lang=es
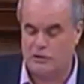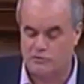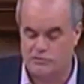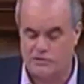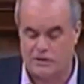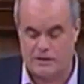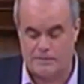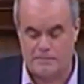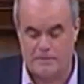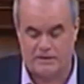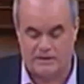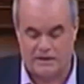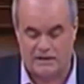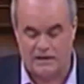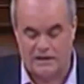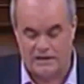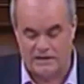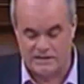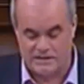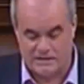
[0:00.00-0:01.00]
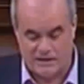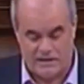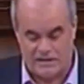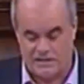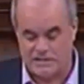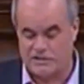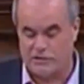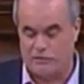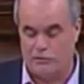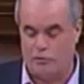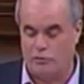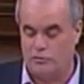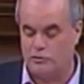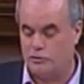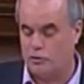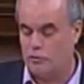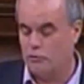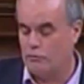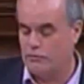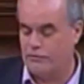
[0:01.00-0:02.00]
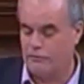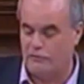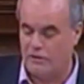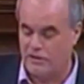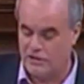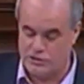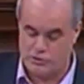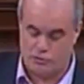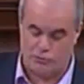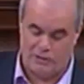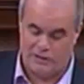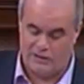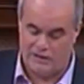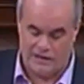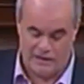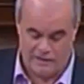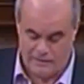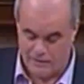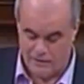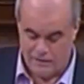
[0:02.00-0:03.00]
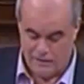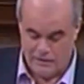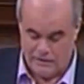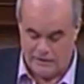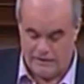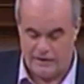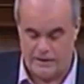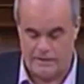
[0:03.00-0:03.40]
no es otra cosa que paternalista y, desde luego, introduce una desigualdad